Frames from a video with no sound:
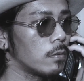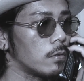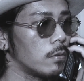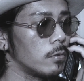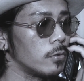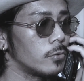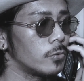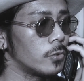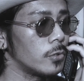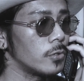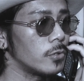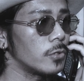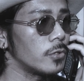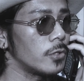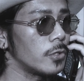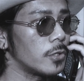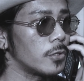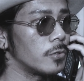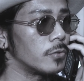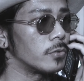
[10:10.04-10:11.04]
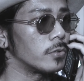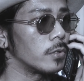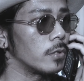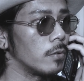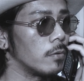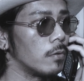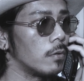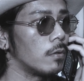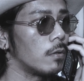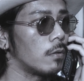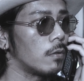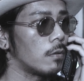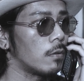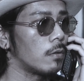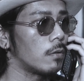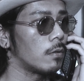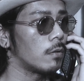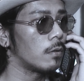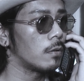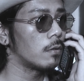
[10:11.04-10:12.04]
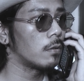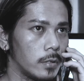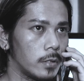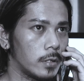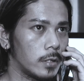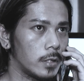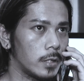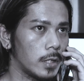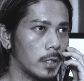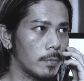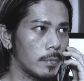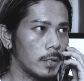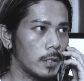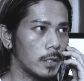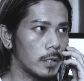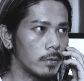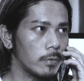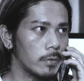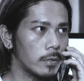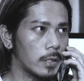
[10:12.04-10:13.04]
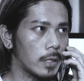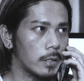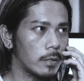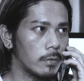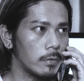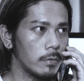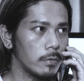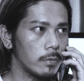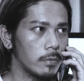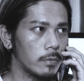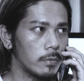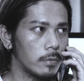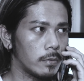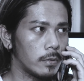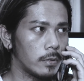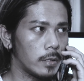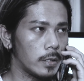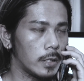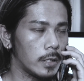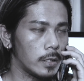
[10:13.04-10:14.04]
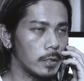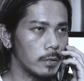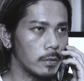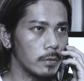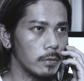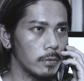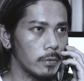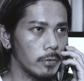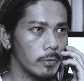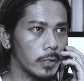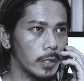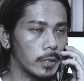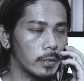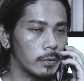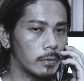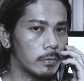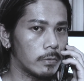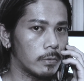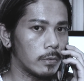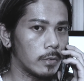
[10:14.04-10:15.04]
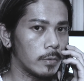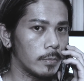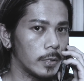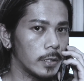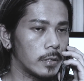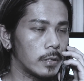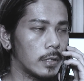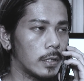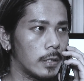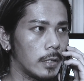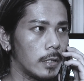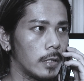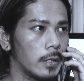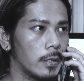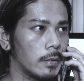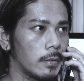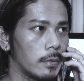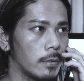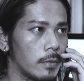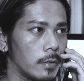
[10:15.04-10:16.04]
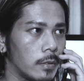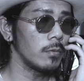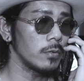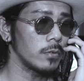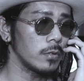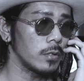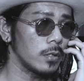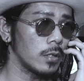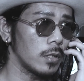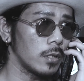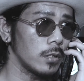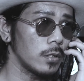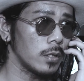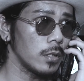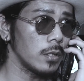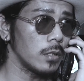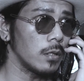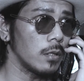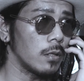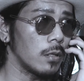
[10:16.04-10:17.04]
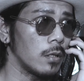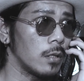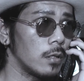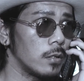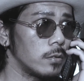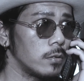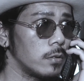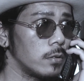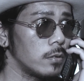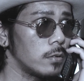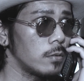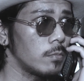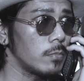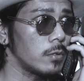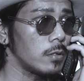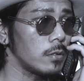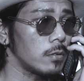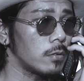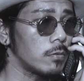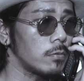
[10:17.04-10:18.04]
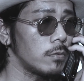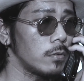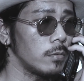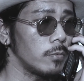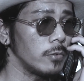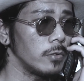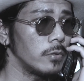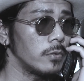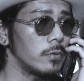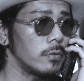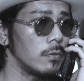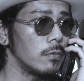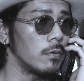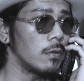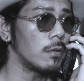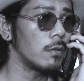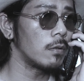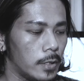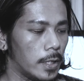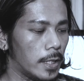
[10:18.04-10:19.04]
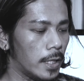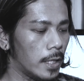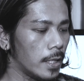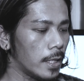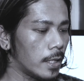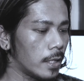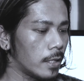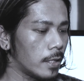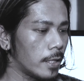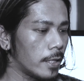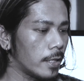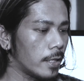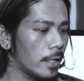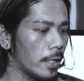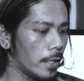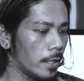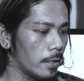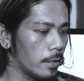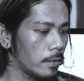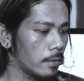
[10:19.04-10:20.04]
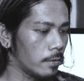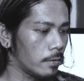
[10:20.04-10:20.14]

私全然できるっすけどちなみにあのタトゥーっていつ予約取れますかね別にやりたいなら全然別に今日でもいいっすよいやガラガラ何回